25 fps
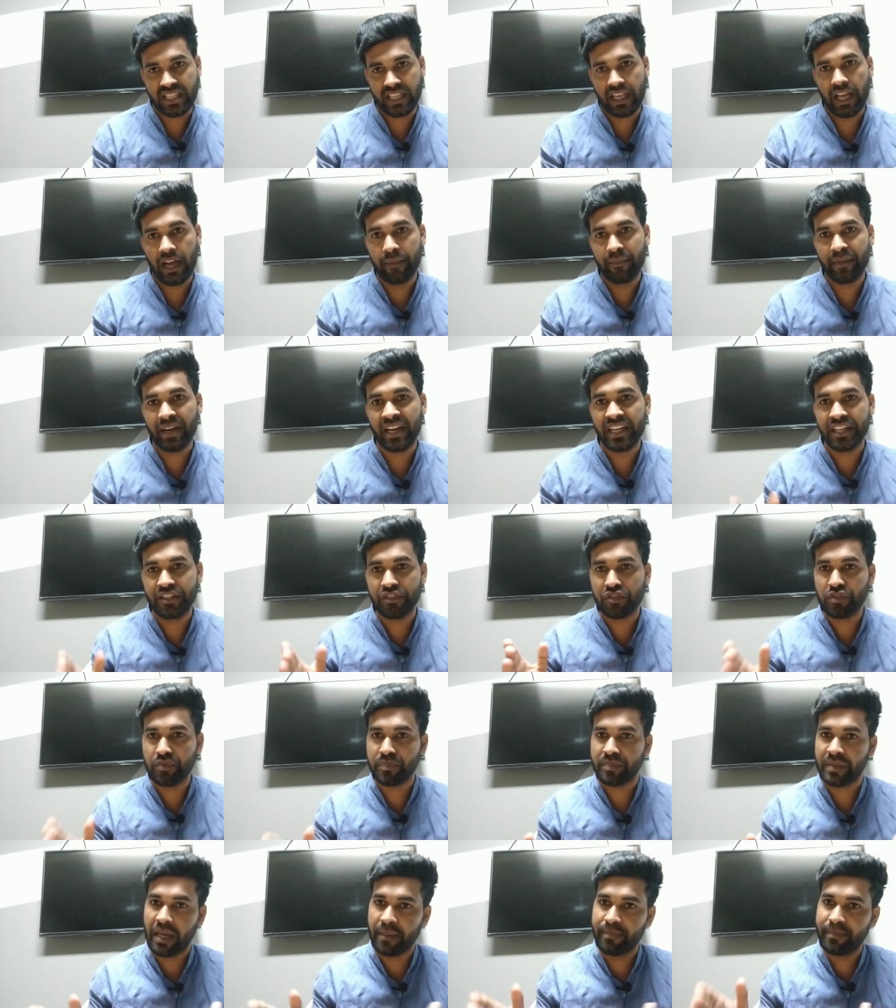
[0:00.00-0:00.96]
আজকে আমার
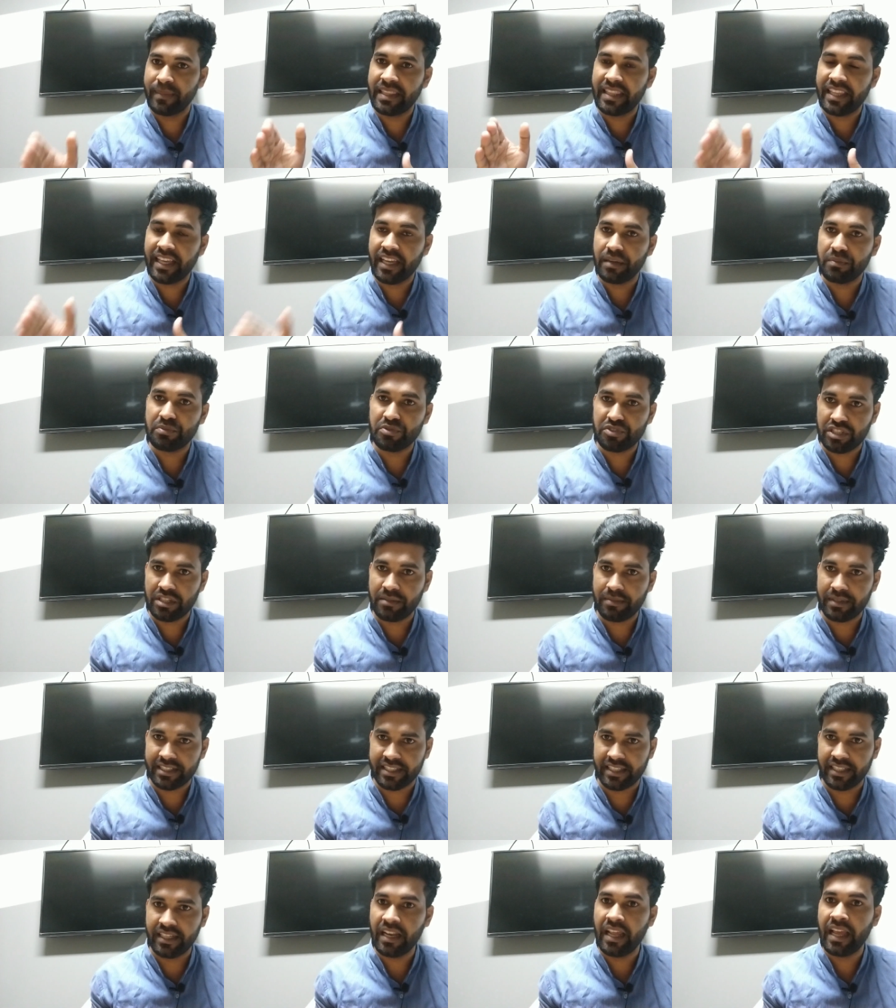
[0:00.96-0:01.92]
ইউটিউব থাম্বেল দেখে বুঝতে
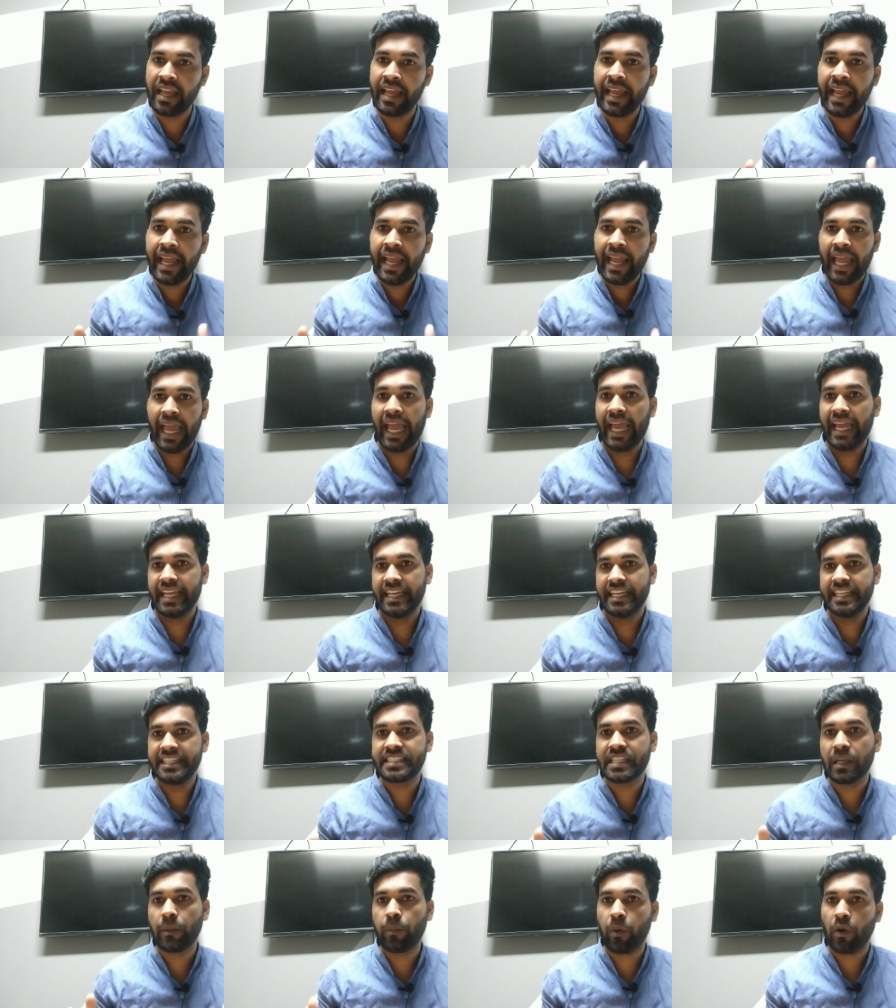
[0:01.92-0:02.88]
পারছেন হ্যাঁ
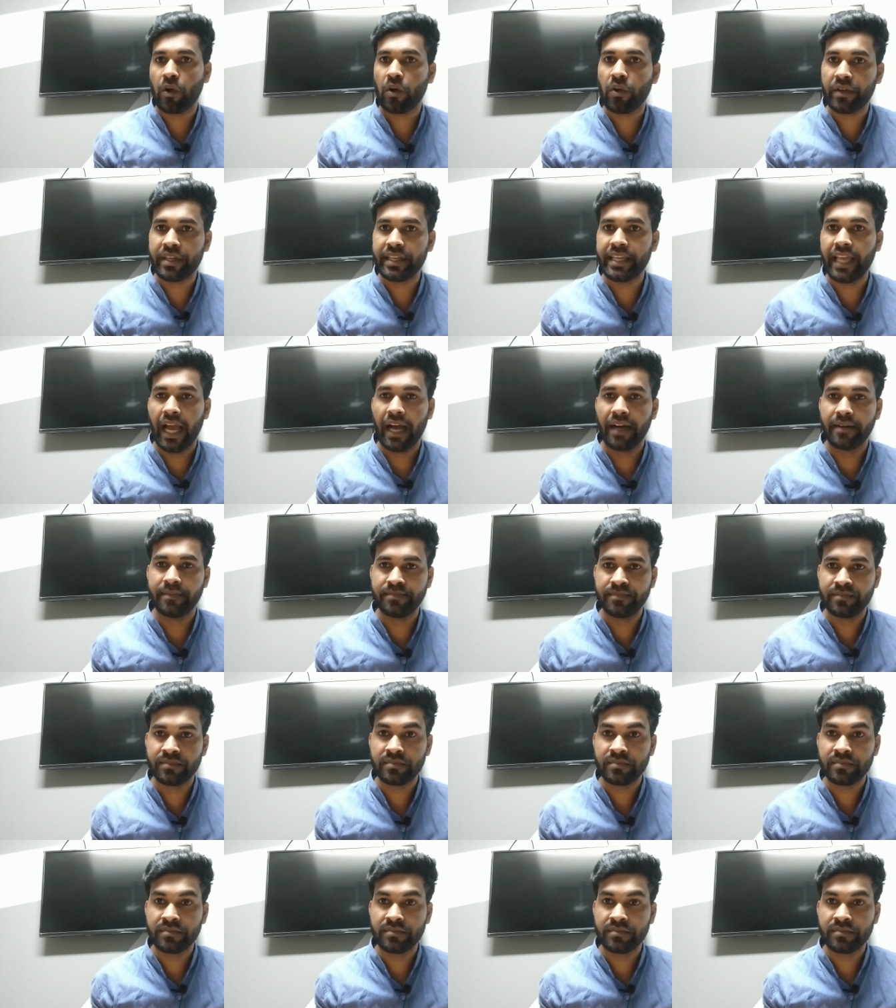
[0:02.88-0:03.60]
এই যে পরকিয়া